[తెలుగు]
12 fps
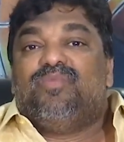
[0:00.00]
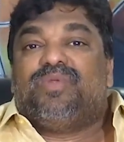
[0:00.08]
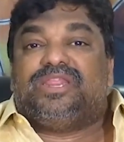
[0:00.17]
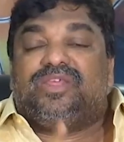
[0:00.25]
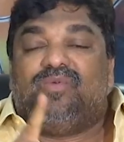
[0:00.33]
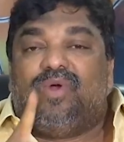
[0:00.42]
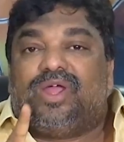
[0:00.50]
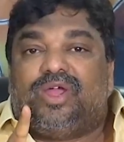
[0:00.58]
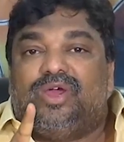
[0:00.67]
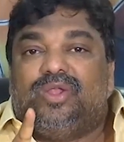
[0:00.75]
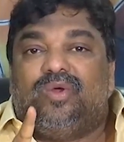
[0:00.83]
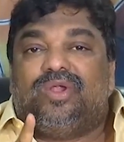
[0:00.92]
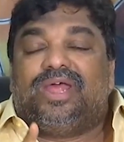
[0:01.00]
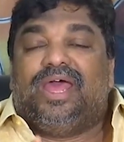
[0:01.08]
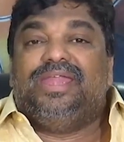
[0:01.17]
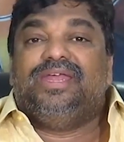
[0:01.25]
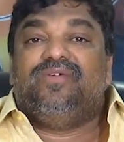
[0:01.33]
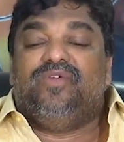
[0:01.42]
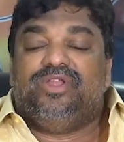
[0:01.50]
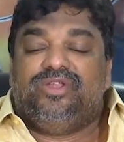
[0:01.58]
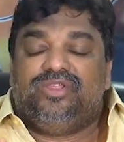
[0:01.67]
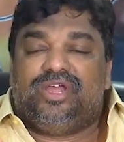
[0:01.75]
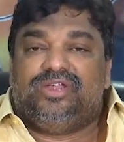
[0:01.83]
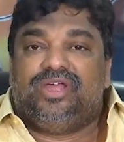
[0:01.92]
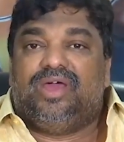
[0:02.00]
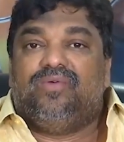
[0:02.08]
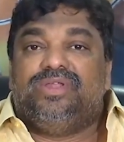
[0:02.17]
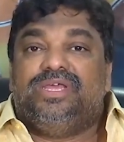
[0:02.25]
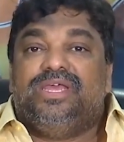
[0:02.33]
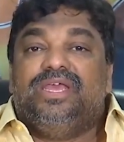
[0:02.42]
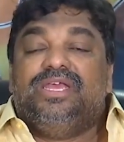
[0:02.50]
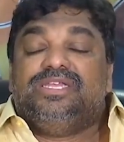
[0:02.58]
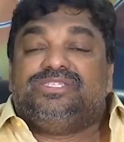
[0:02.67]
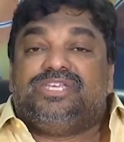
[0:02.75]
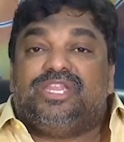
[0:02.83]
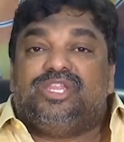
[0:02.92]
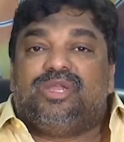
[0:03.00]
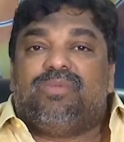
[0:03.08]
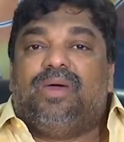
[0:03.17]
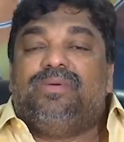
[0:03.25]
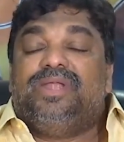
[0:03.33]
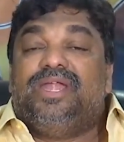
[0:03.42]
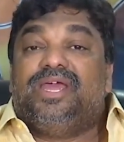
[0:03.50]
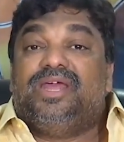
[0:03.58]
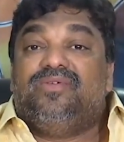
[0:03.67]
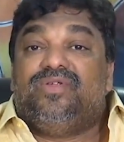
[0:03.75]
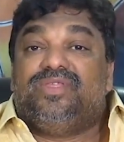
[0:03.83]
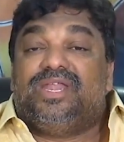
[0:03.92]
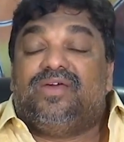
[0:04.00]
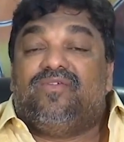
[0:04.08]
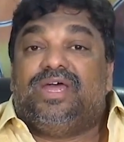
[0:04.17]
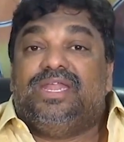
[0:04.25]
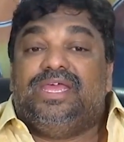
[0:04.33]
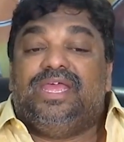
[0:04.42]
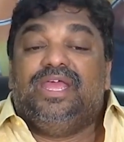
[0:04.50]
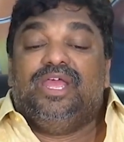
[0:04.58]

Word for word: ప్రతి ఒక్కరూ కూడా ఆయనకు వెన్నుదండుగా ఉండి చంద్రబాబు నాయుడు గారు విడుదలవ్వాలి